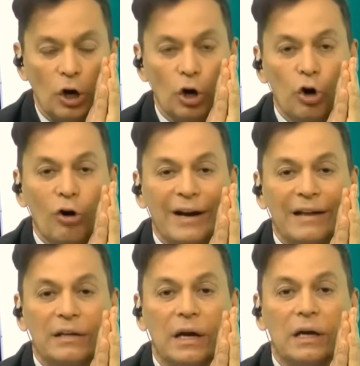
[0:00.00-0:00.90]
Los
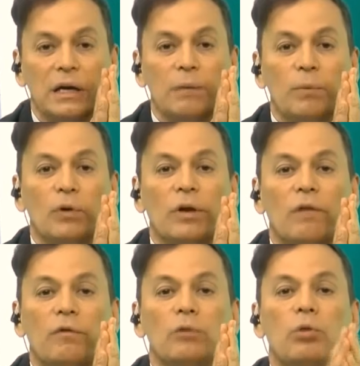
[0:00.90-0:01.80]
grandes equipos
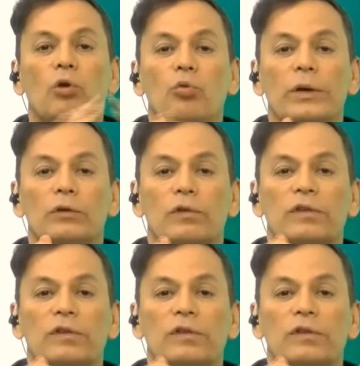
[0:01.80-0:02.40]
del fútbol nuestro